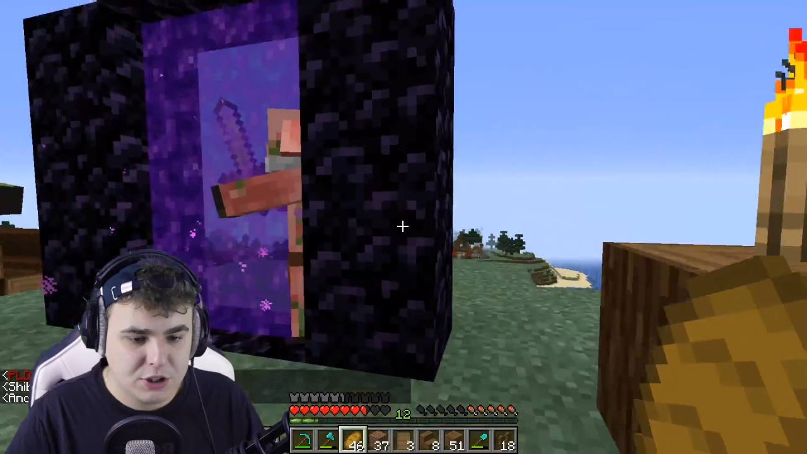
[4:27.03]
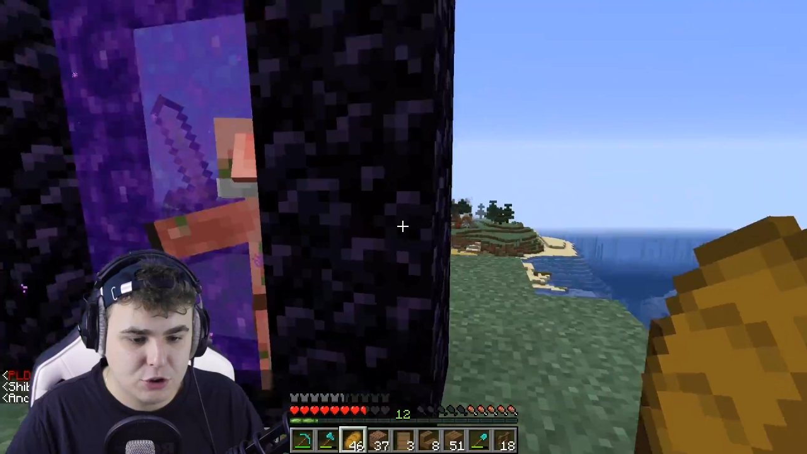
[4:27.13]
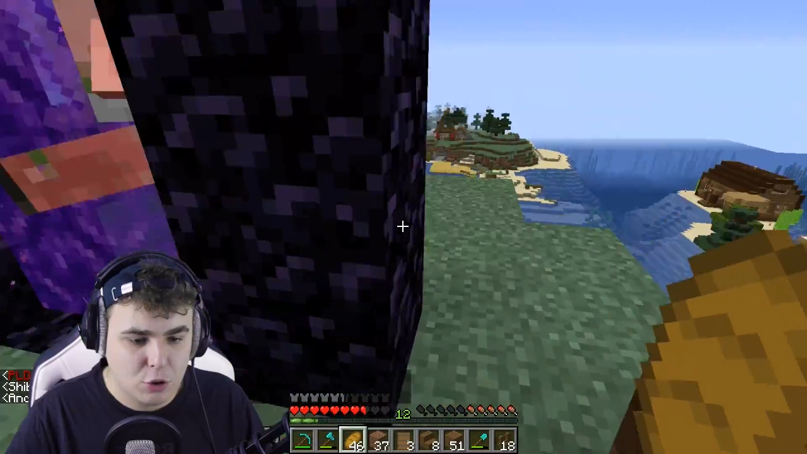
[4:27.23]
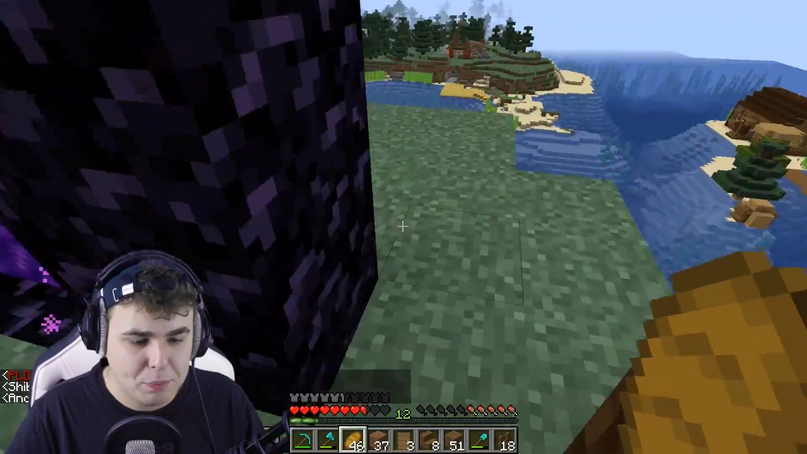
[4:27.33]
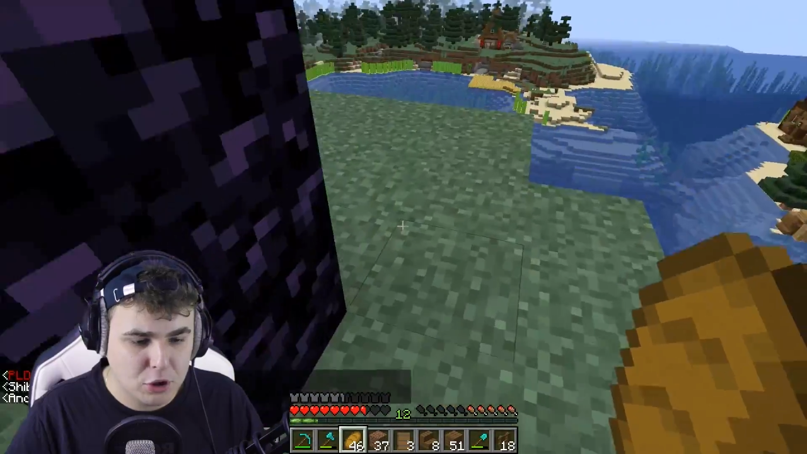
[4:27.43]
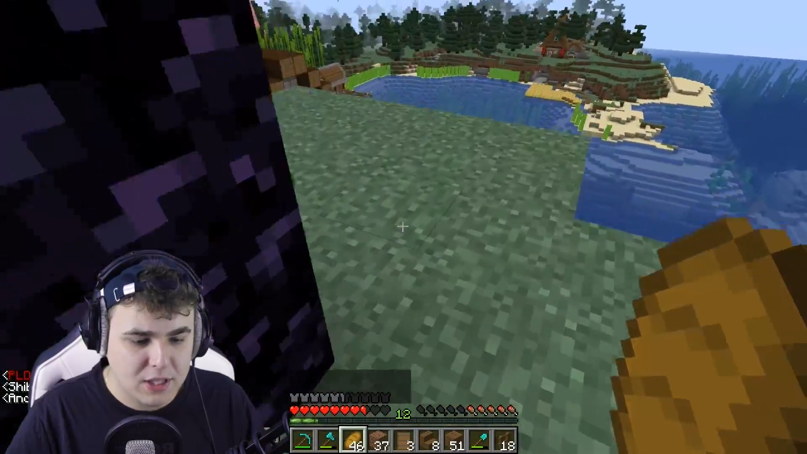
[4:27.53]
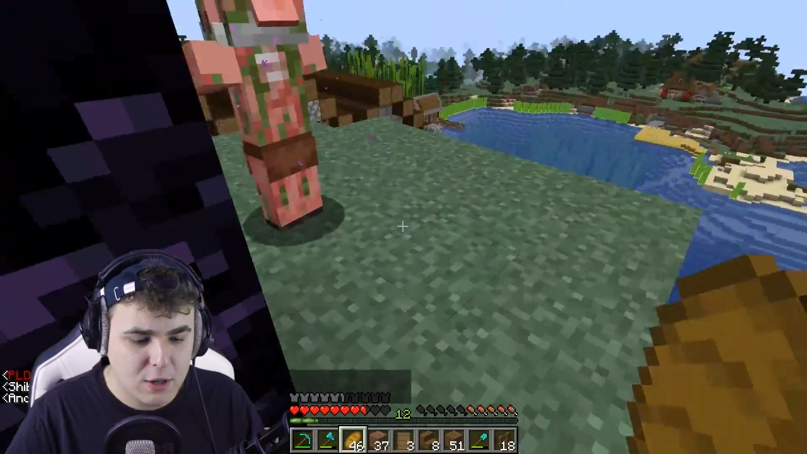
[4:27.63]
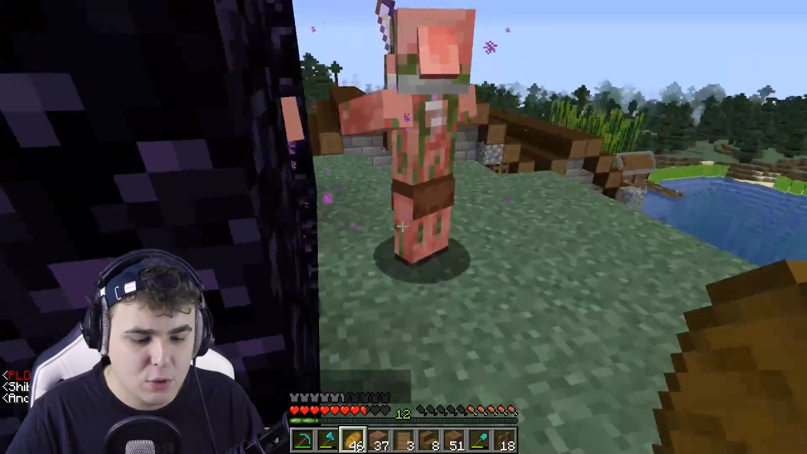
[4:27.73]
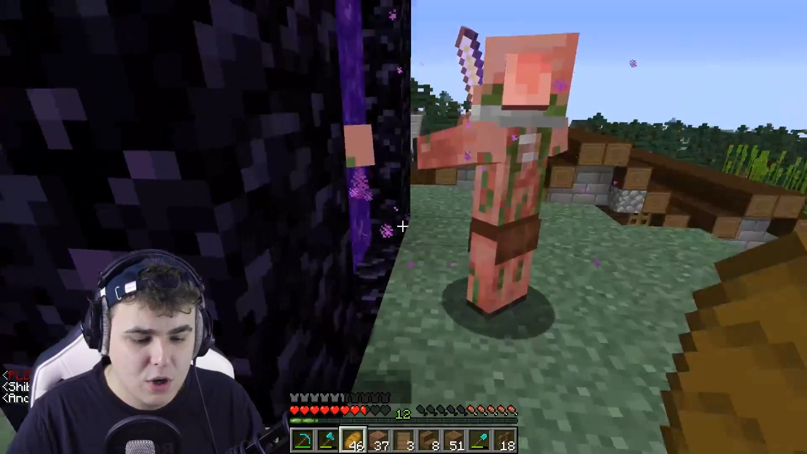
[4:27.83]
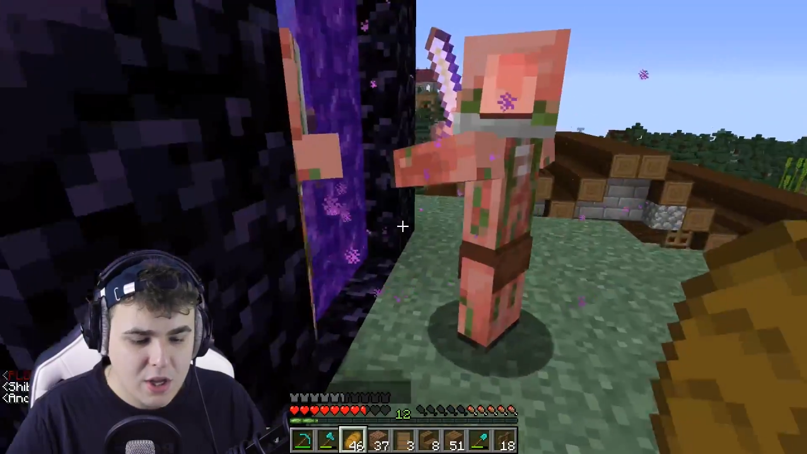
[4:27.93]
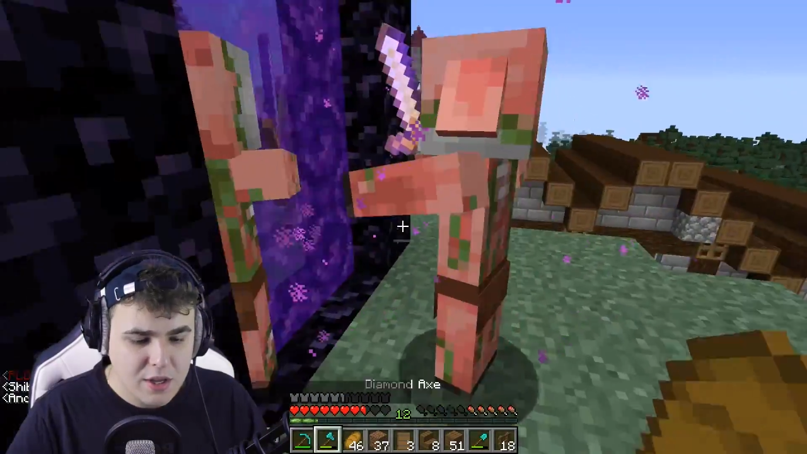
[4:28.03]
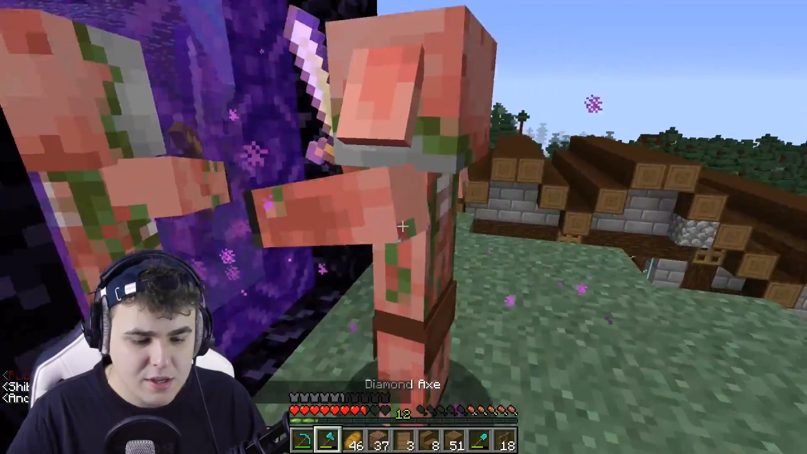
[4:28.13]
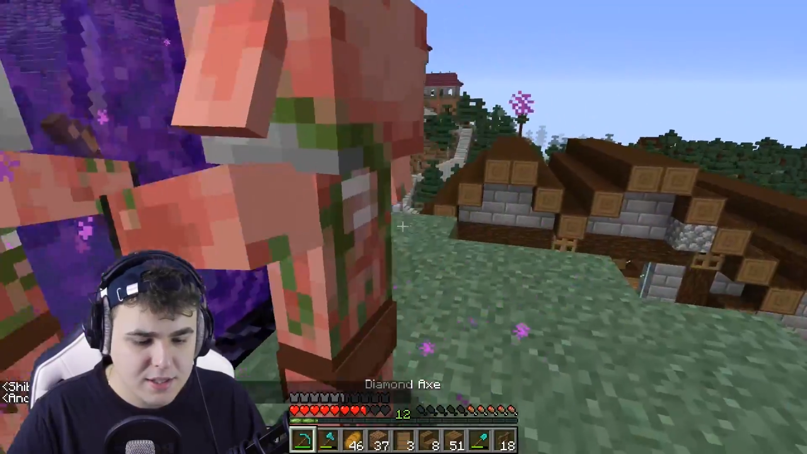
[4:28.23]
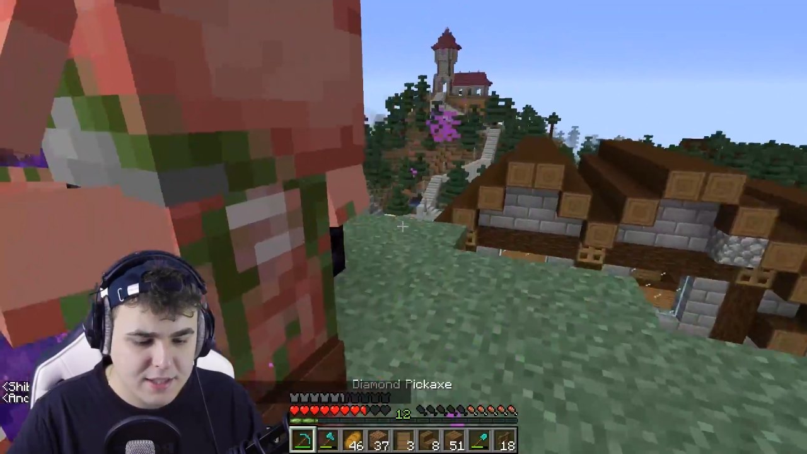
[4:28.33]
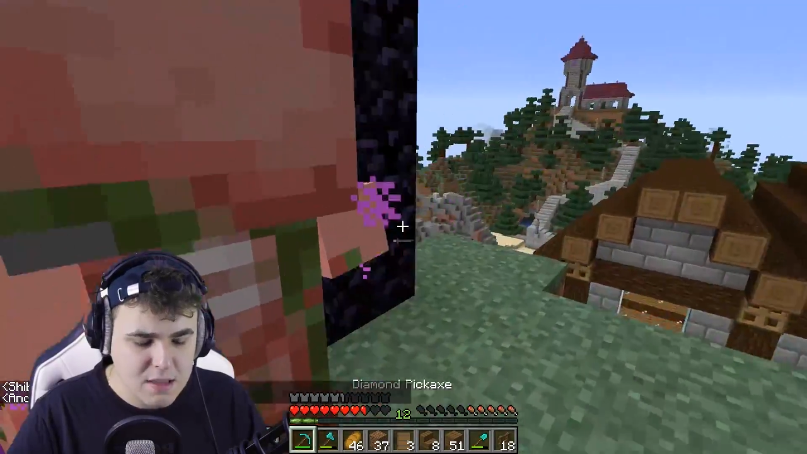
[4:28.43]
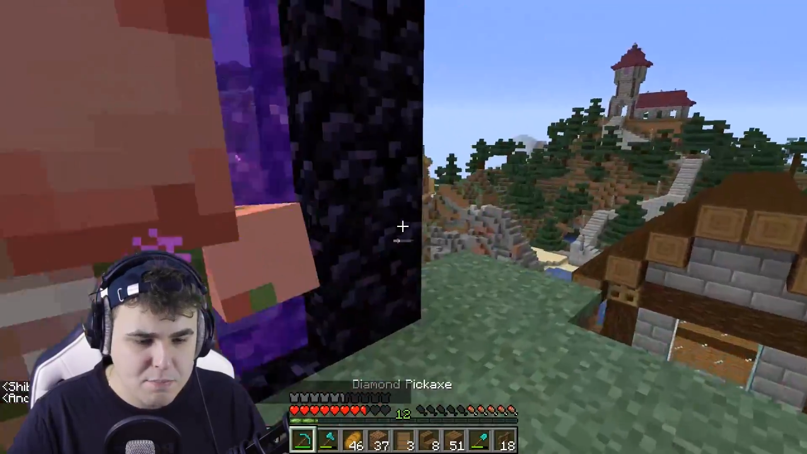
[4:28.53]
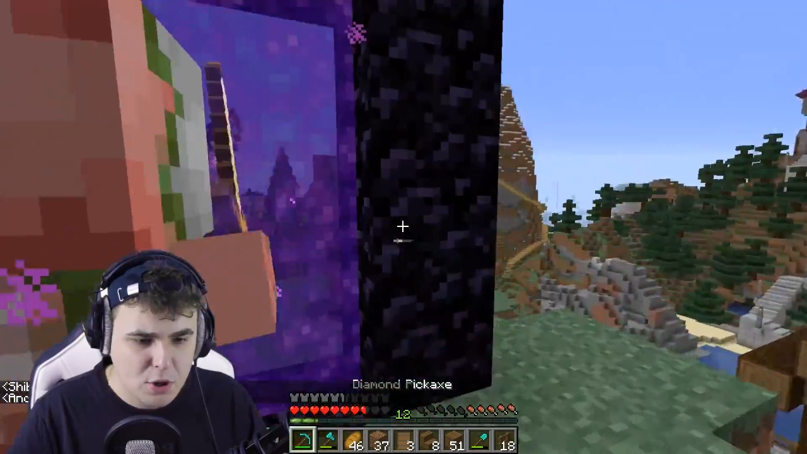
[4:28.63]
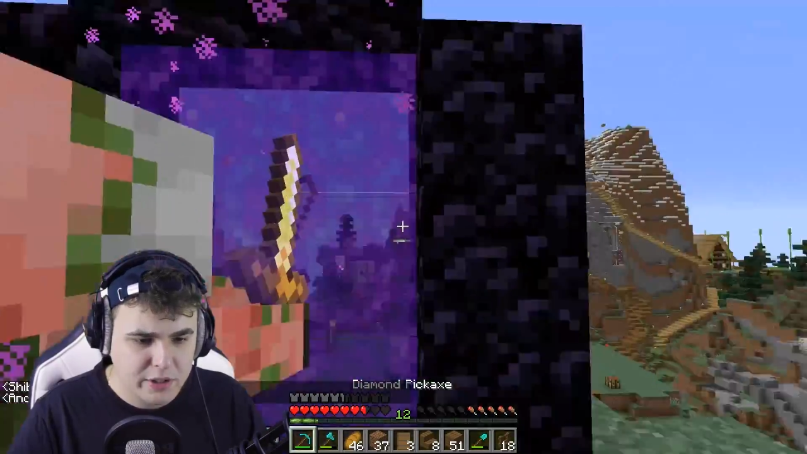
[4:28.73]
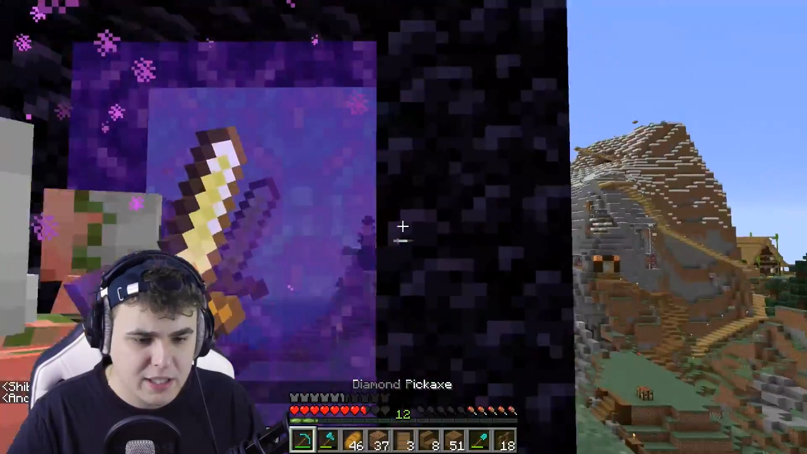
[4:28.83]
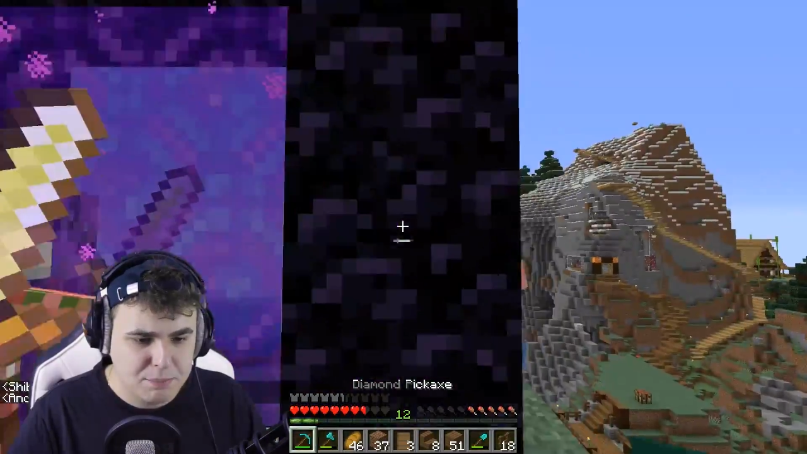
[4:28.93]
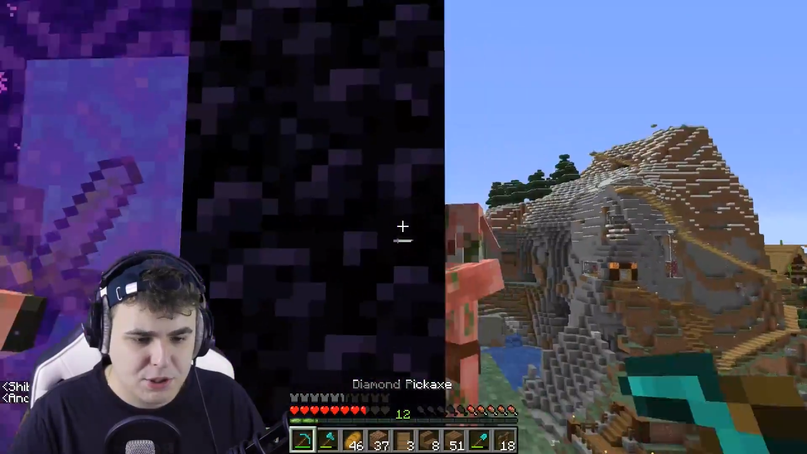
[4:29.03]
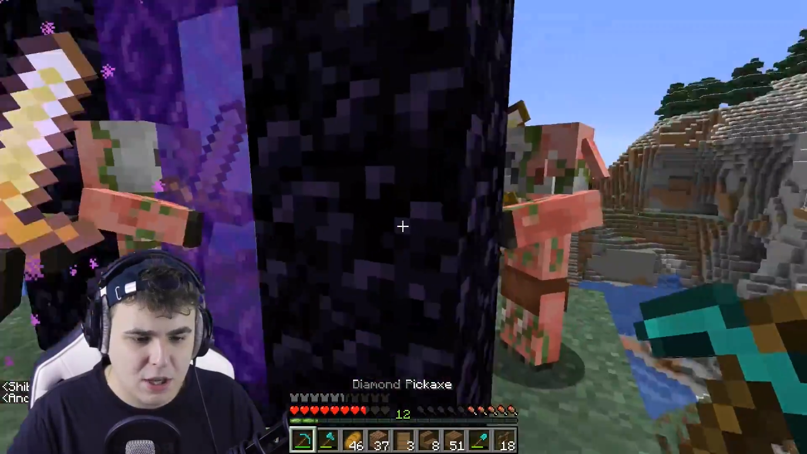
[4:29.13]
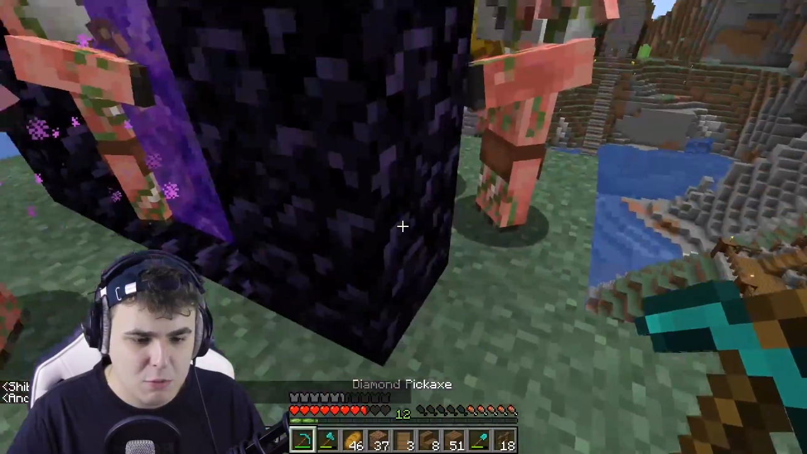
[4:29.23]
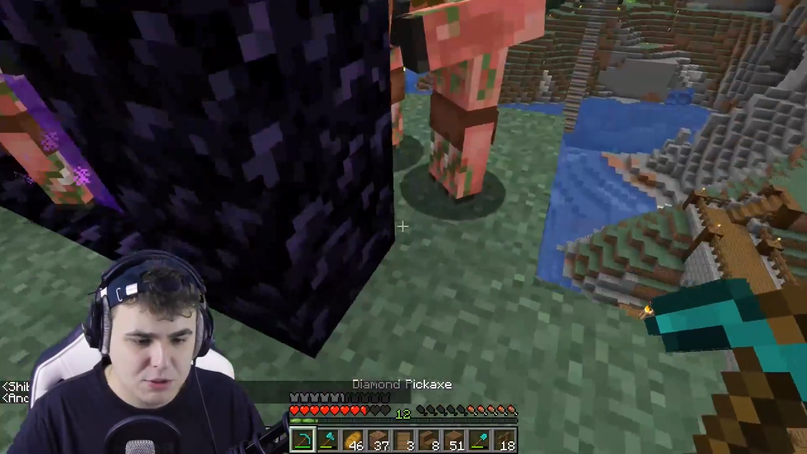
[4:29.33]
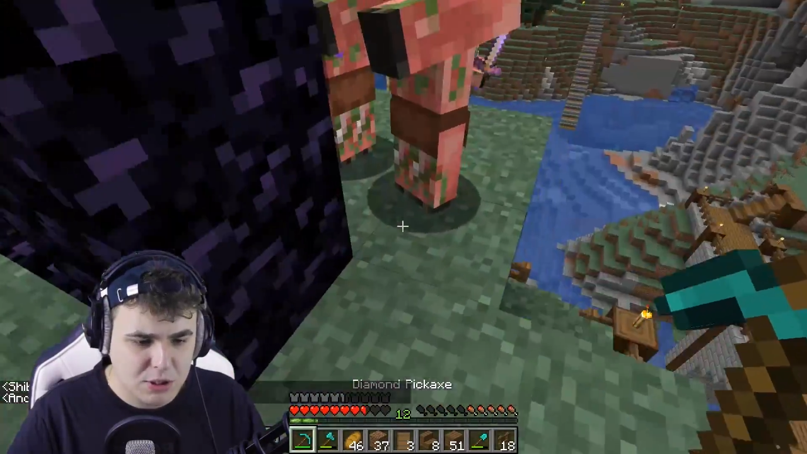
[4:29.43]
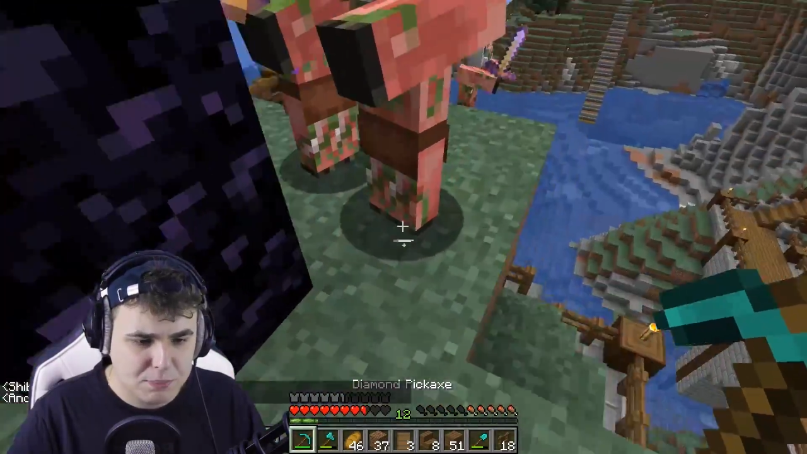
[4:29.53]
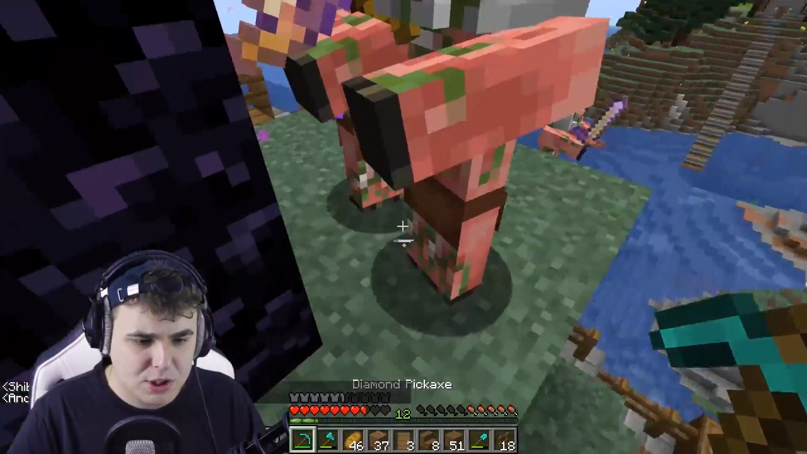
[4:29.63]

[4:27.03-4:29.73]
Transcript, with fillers: właśnie do portalu. Y, ten portal przydałoby się